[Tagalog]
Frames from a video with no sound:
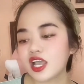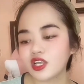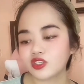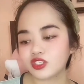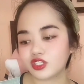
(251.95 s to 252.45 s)

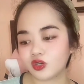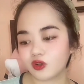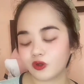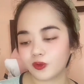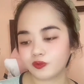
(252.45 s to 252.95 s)
So,
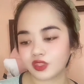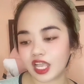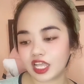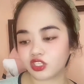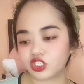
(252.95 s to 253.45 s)
um,
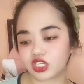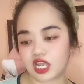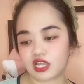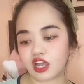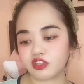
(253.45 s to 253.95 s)
eto siya.
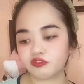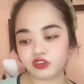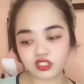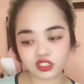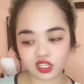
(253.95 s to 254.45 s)
Uh, the first,